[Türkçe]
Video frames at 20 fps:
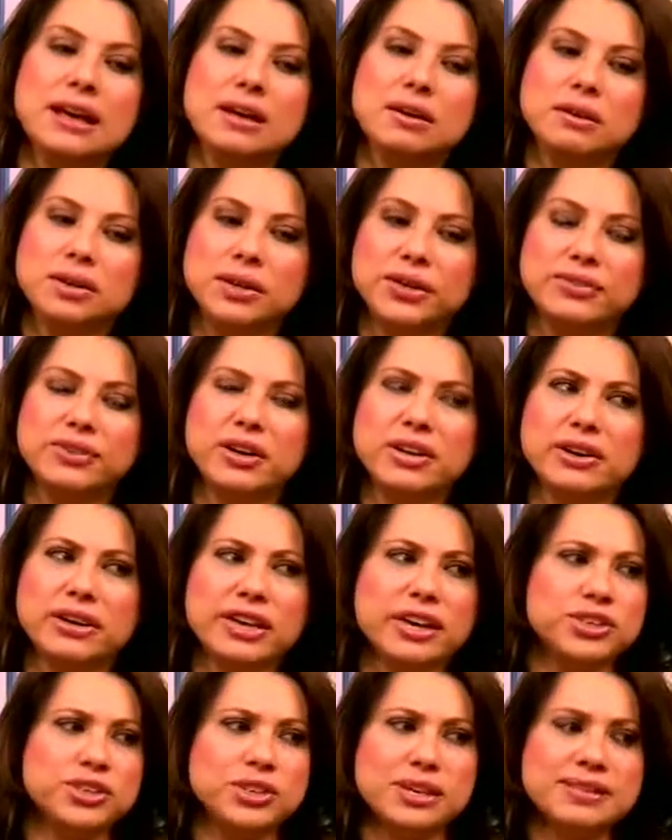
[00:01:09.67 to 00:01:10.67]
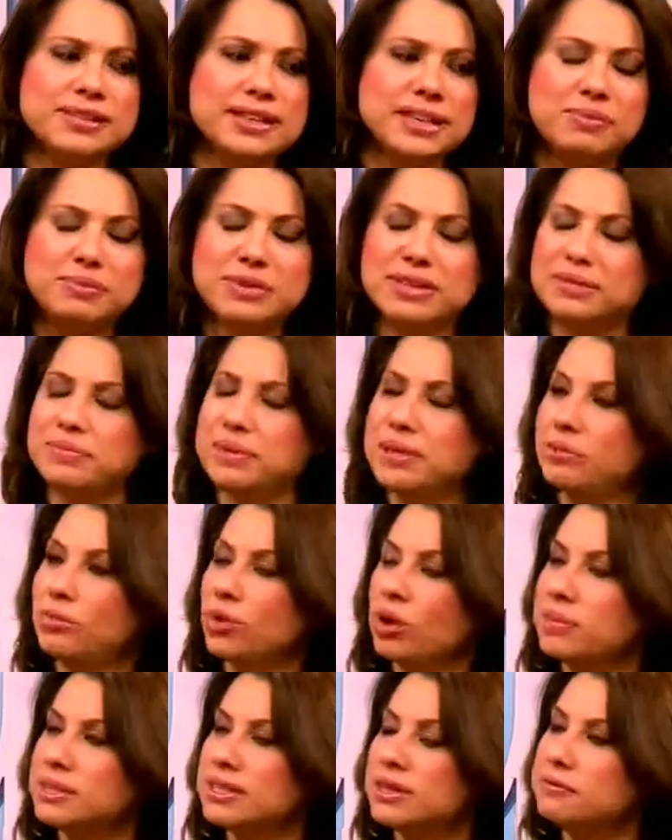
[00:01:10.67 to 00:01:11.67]
E, Valla geçen sene miydi
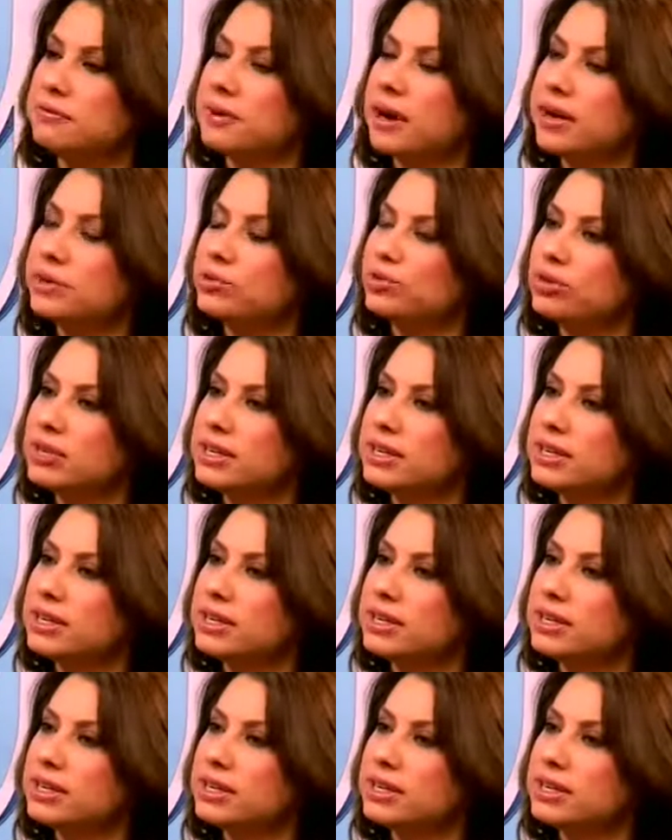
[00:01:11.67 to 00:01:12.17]
bilmiyorum. Mesela Fatih